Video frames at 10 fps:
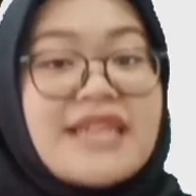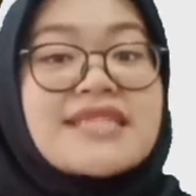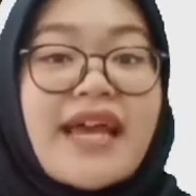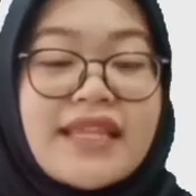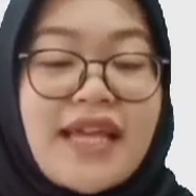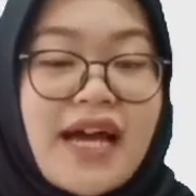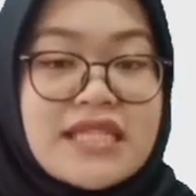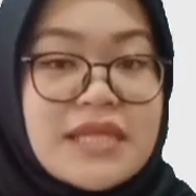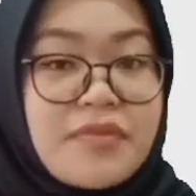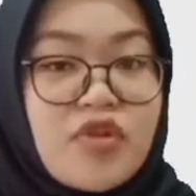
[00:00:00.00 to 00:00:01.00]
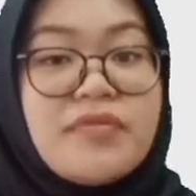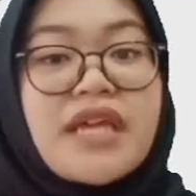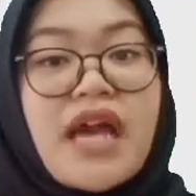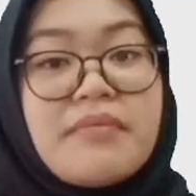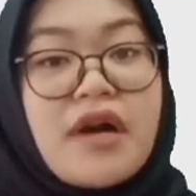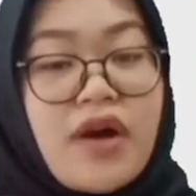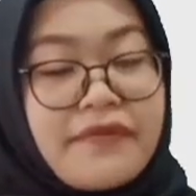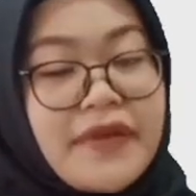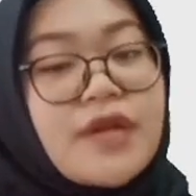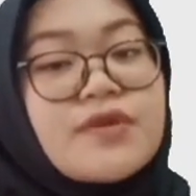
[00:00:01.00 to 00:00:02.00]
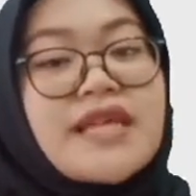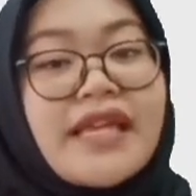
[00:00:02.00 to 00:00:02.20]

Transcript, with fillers: saya katakan sebelumnya bahwa virus